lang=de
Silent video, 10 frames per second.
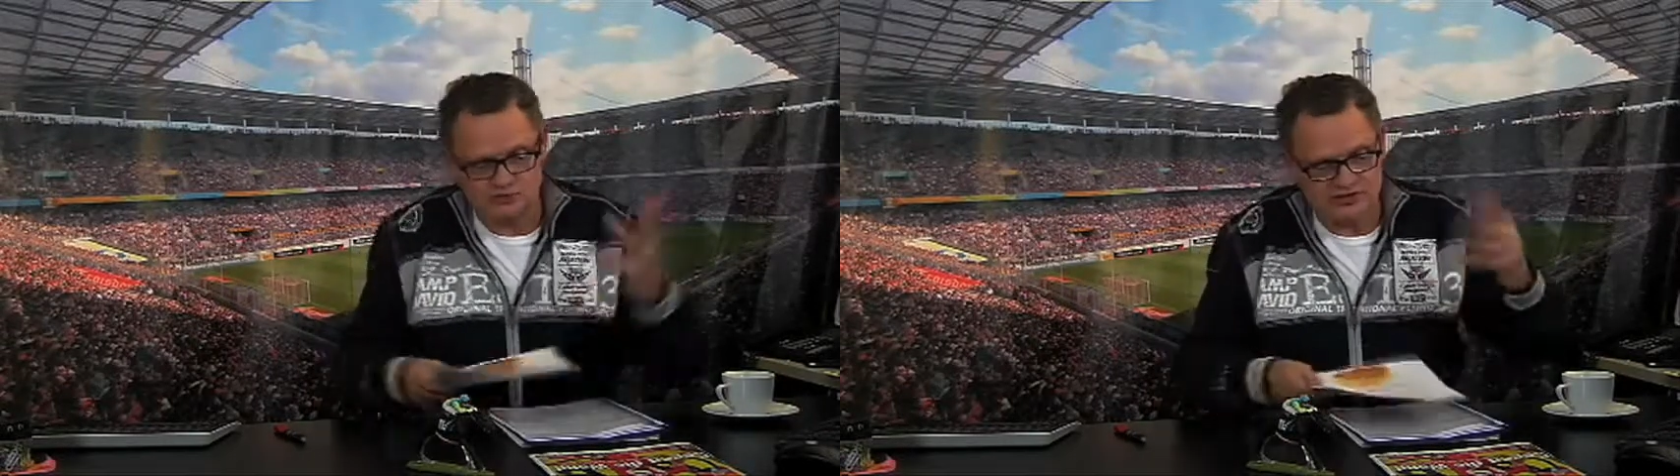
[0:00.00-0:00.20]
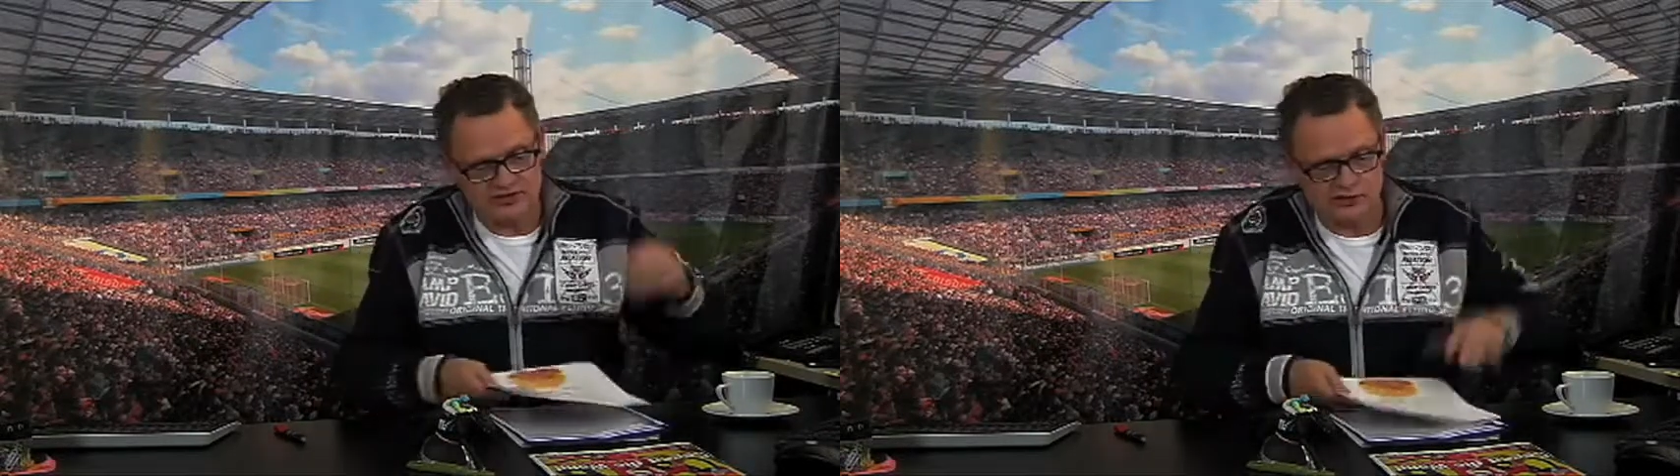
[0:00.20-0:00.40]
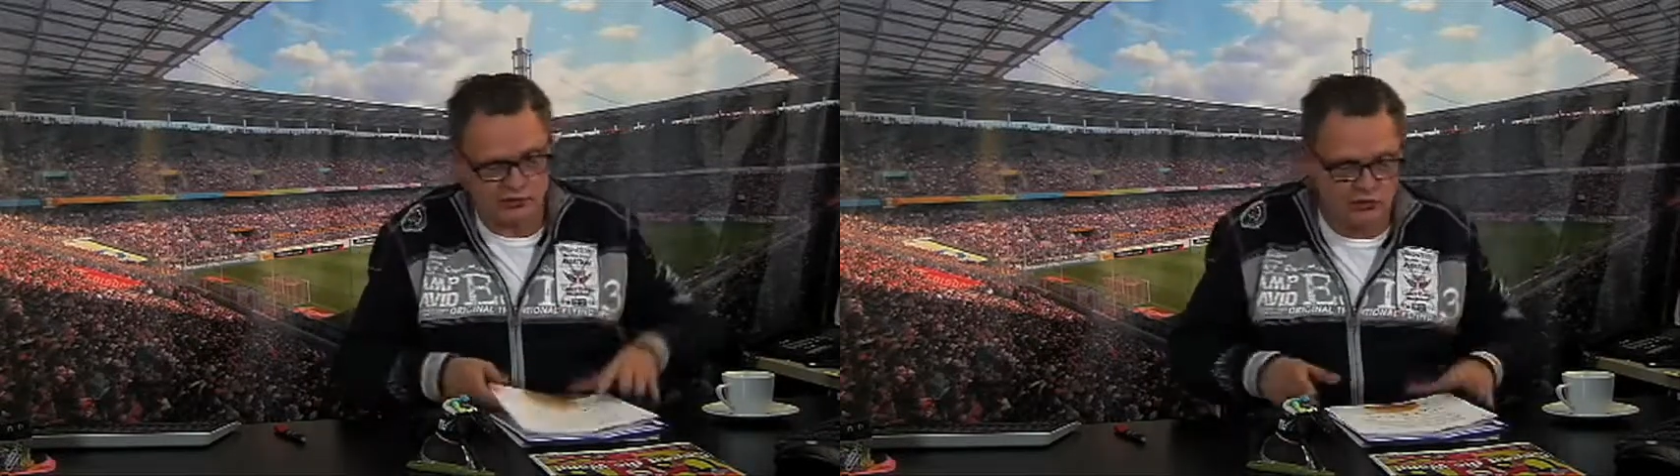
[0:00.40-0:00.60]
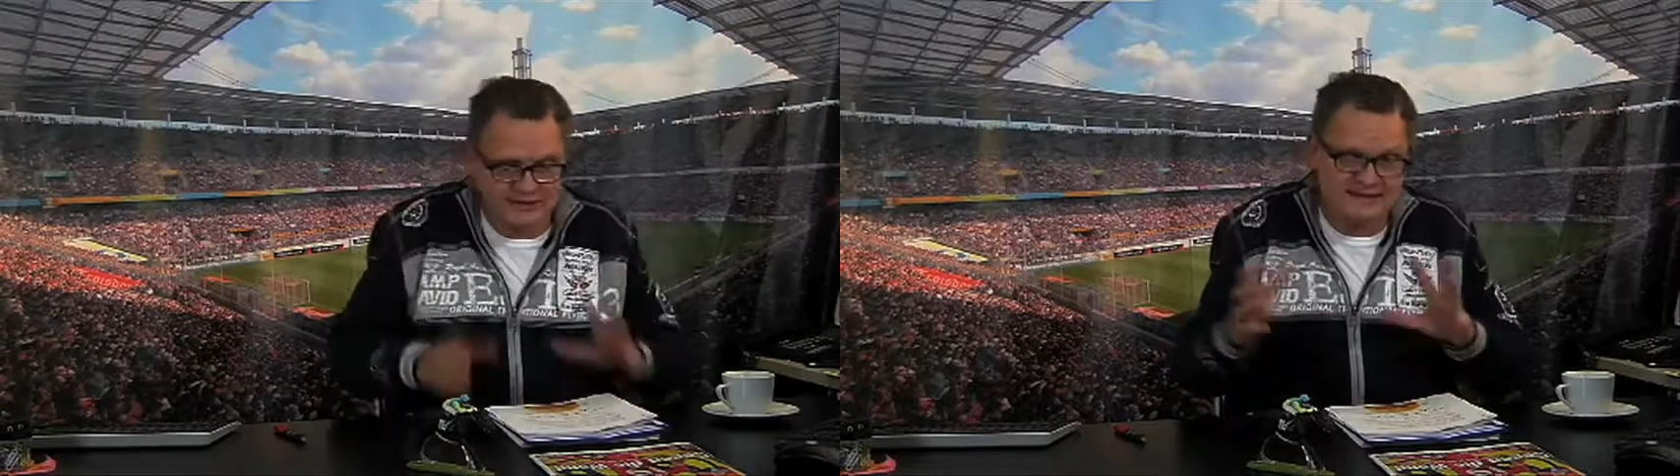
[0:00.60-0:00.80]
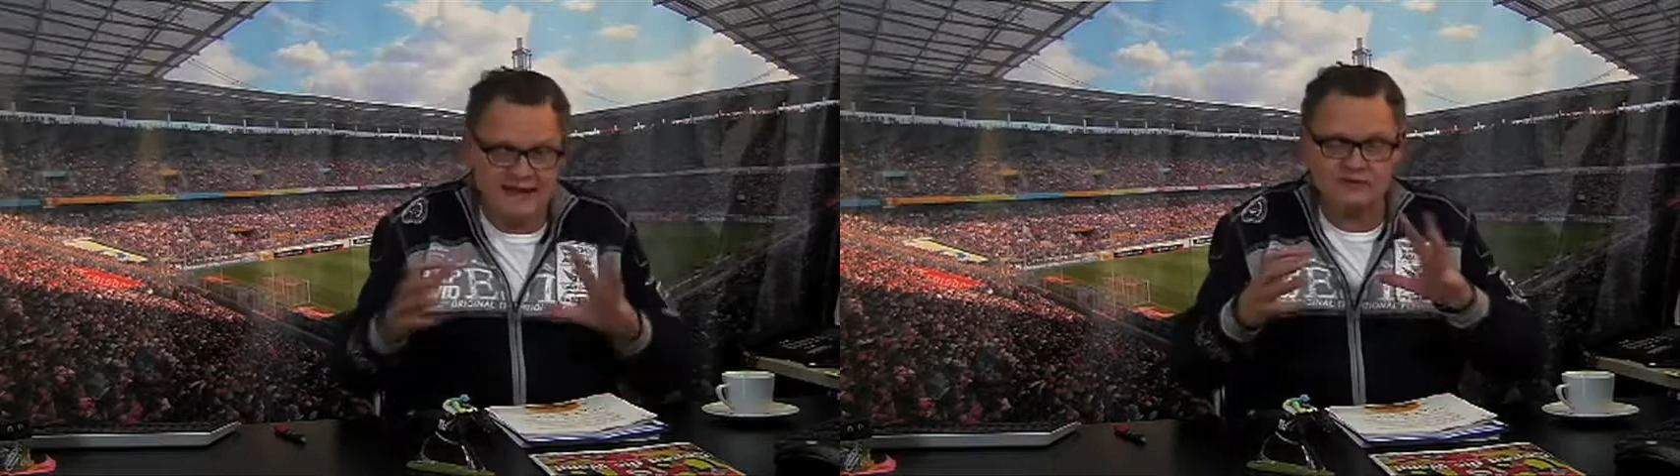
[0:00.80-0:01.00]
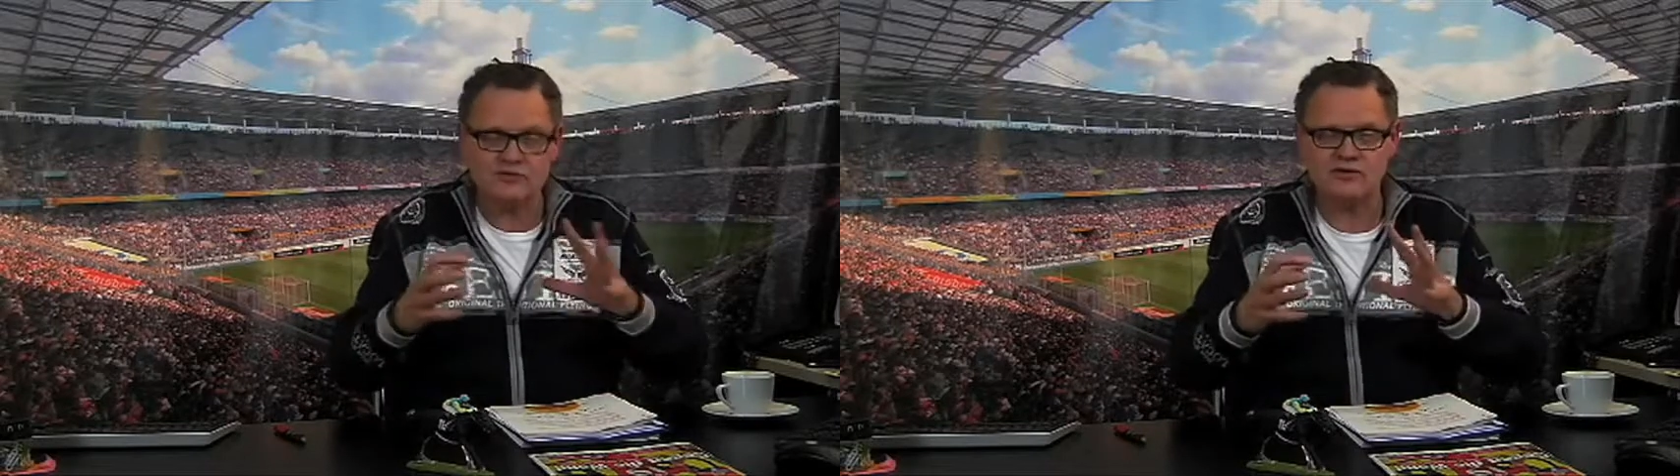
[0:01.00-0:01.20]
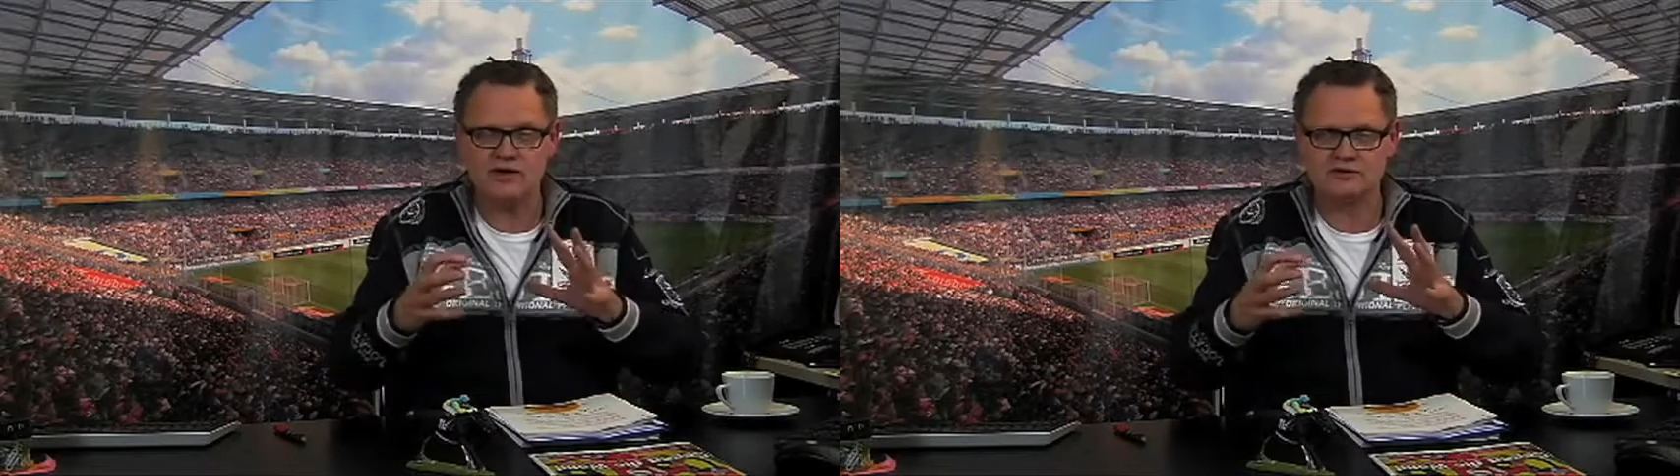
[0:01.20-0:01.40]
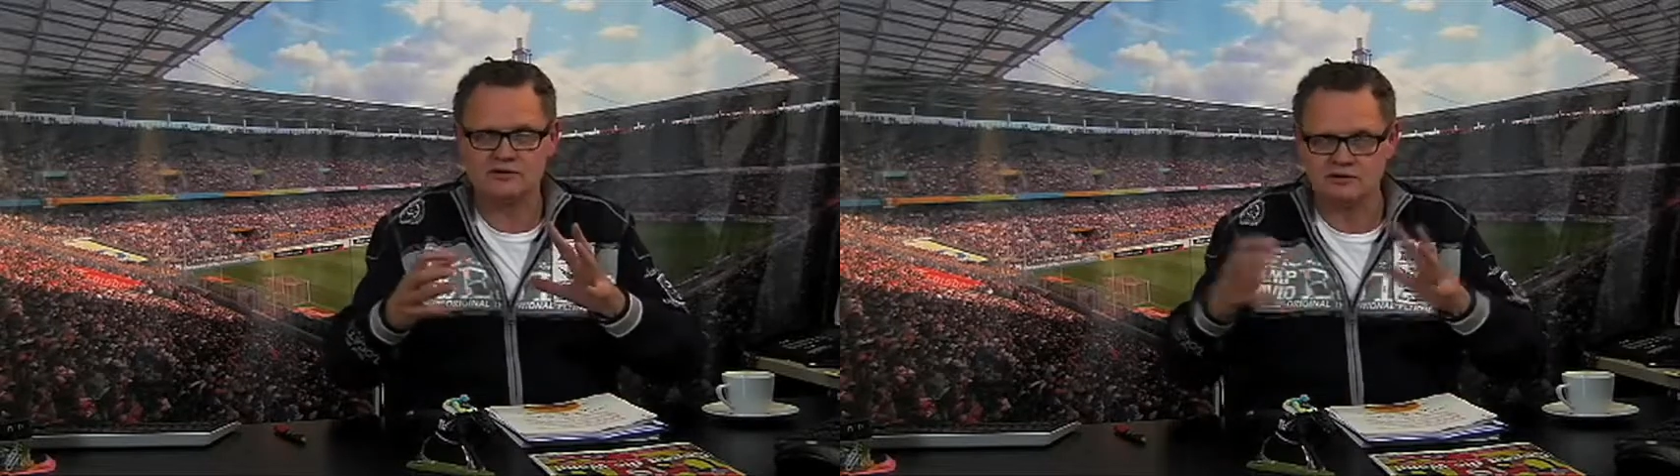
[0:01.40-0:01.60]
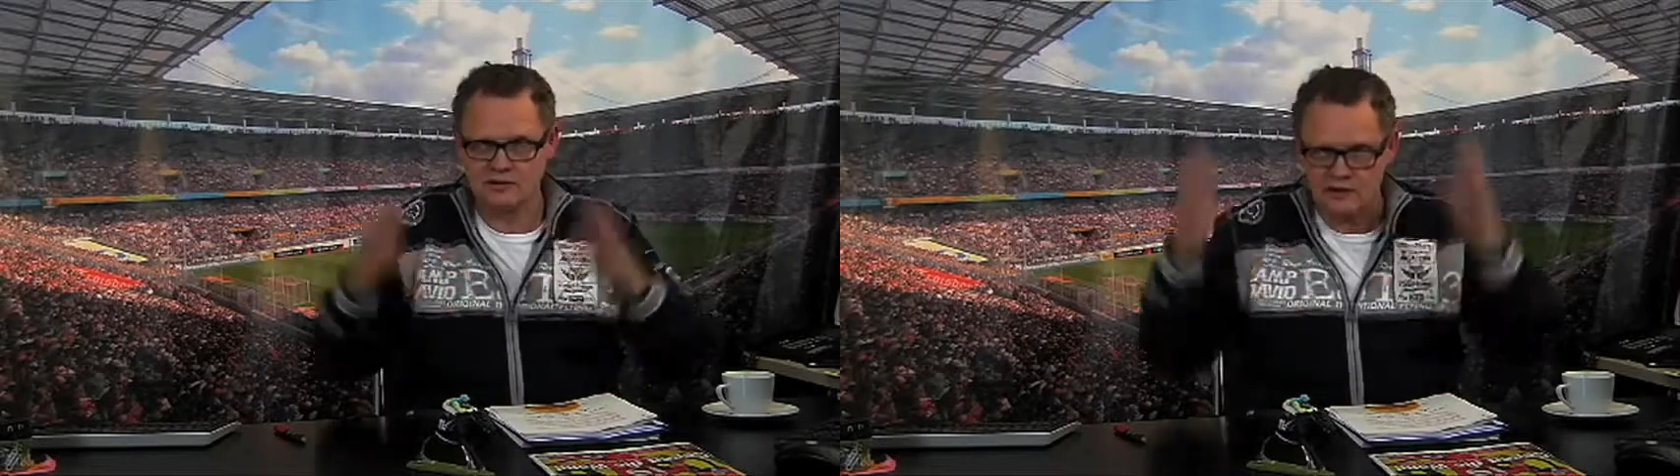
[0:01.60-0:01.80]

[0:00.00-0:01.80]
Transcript: ist also noch nicht ganz fertig.